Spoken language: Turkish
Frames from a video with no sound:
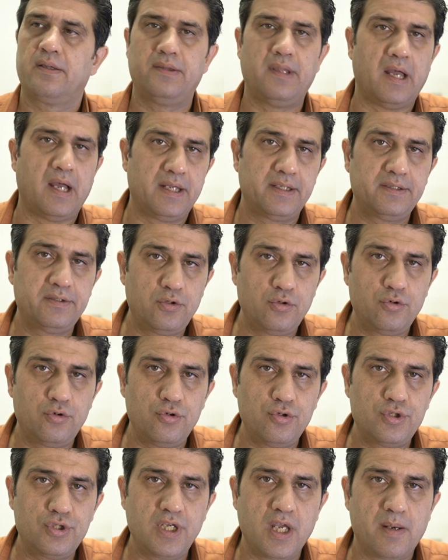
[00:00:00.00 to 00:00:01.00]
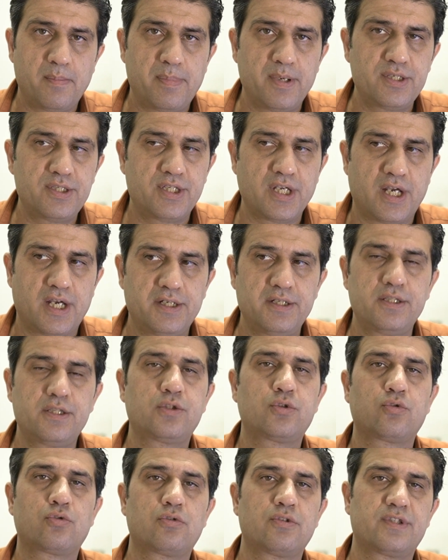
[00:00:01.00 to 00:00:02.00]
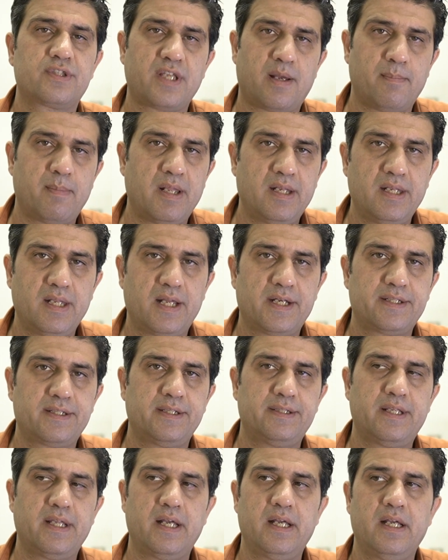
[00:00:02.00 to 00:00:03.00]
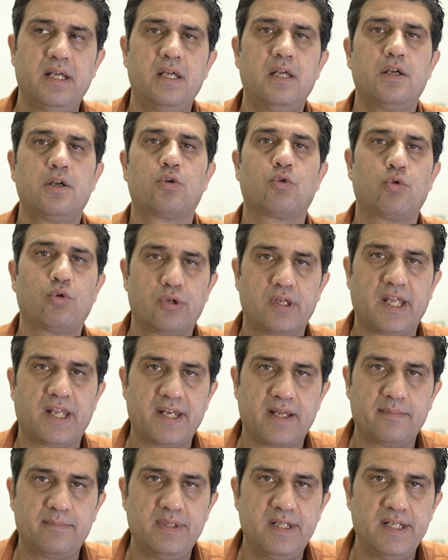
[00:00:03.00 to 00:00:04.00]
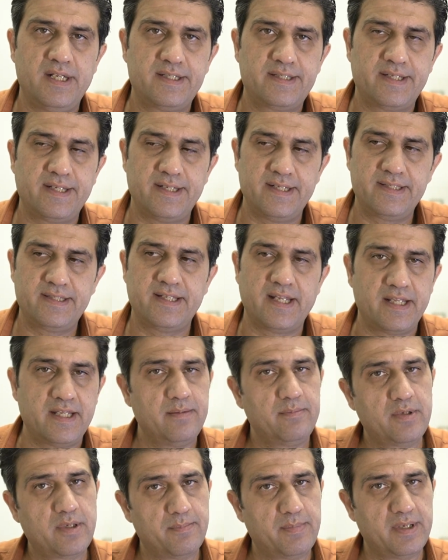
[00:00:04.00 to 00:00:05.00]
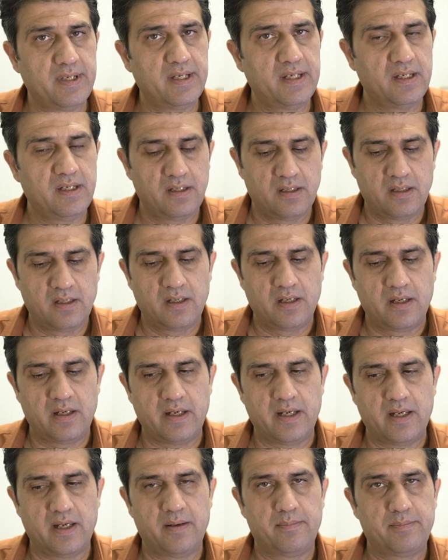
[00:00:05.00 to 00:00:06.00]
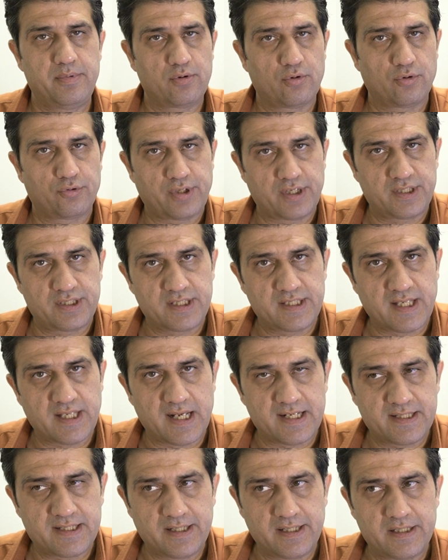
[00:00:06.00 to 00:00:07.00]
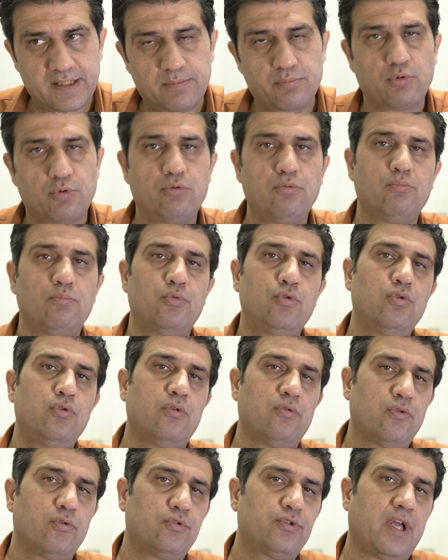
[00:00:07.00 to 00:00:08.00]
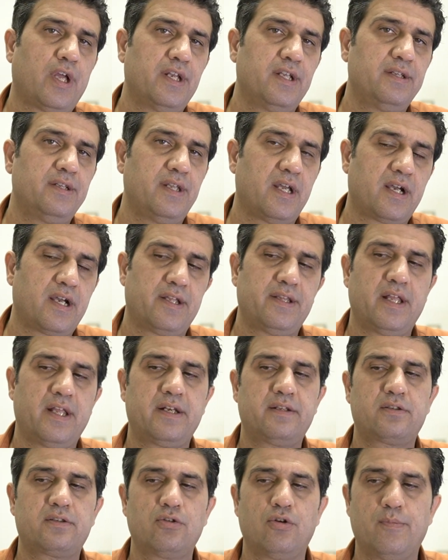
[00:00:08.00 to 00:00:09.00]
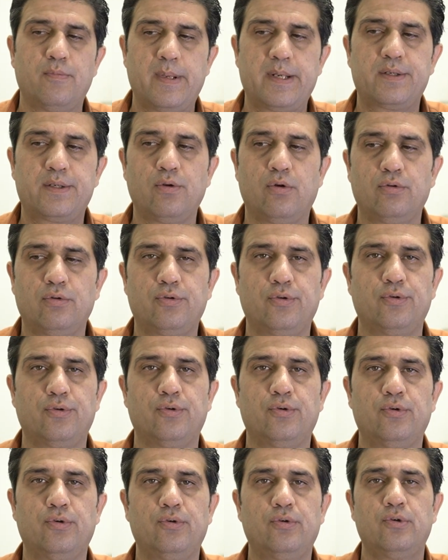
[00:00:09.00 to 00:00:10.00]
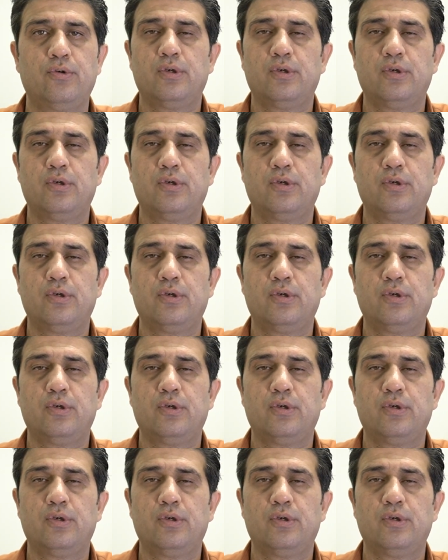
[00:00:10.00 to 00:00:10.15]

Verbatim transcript: dağ yürüyüşü yapacağınız zamanlarda da kullanabilirsiniz. Dediğim gibi e, bir rota çizersiniz. Bu, bu rotanın ne kadar kilometre olduğunu,